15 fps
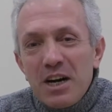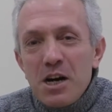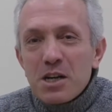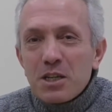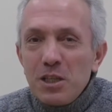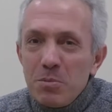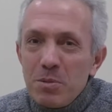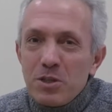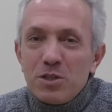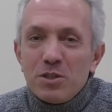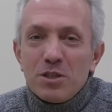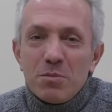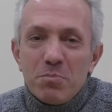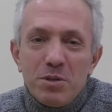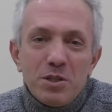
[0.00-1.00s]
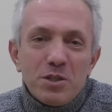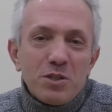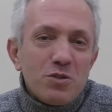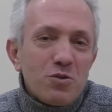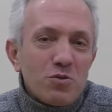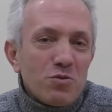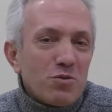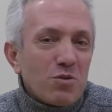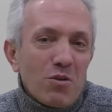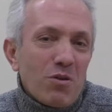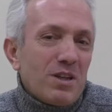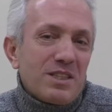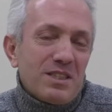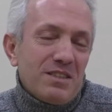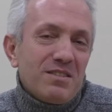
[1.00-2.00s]
Aklı başında birisi şunu
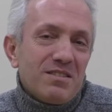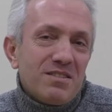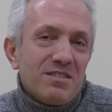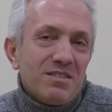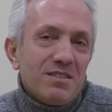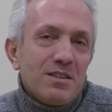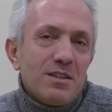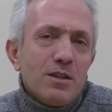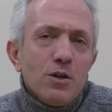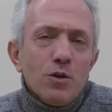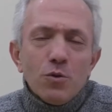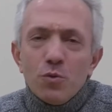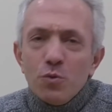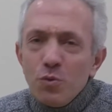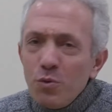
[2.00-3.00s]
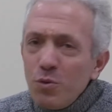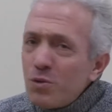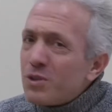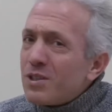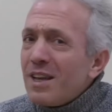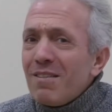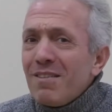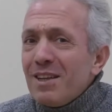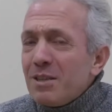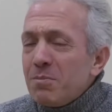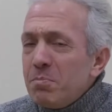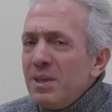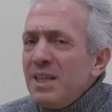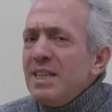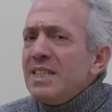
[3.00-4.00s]
söylesin. Ulus
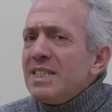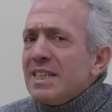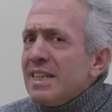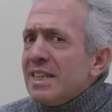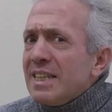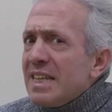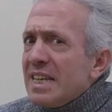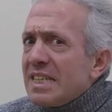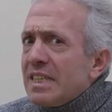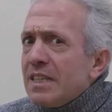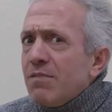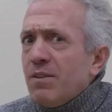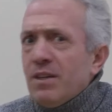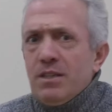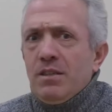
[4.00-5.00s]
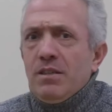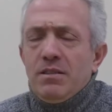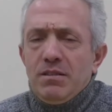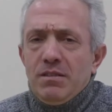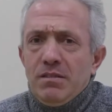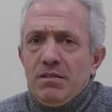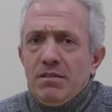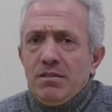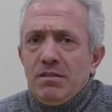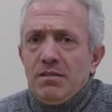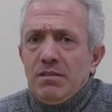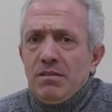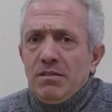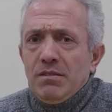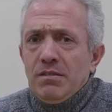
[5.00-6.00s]
devlet bilincine nasıl varılır?
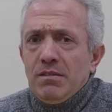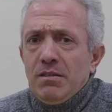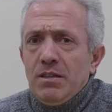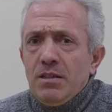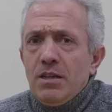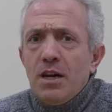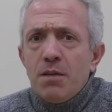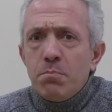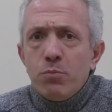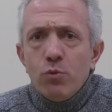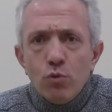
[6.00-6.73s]
Yani